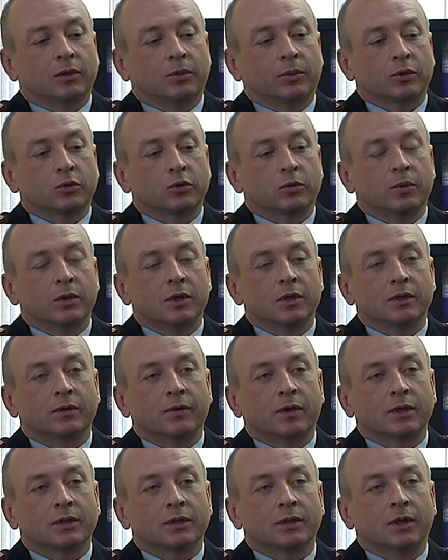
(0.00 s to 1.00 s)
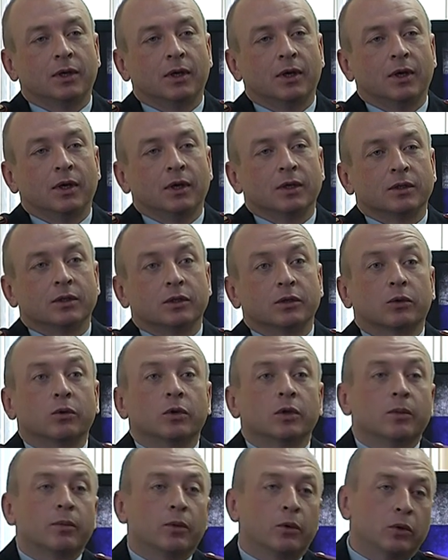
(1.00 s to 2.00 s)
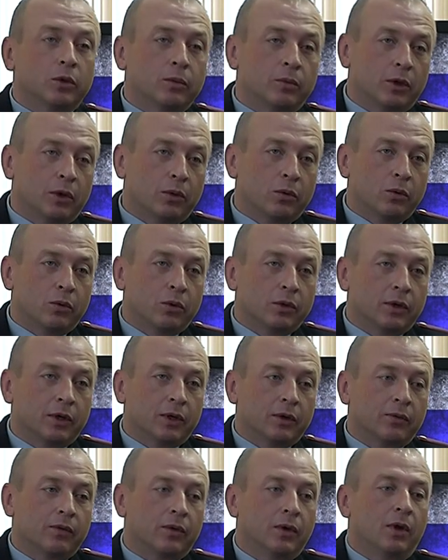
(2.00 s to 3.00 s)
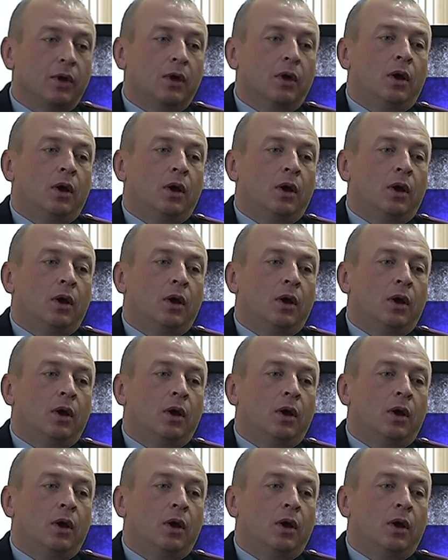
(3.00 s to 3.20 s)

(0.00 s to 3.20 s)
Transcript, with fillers: это преступления, связанные с незаконным оборотом наркотиков.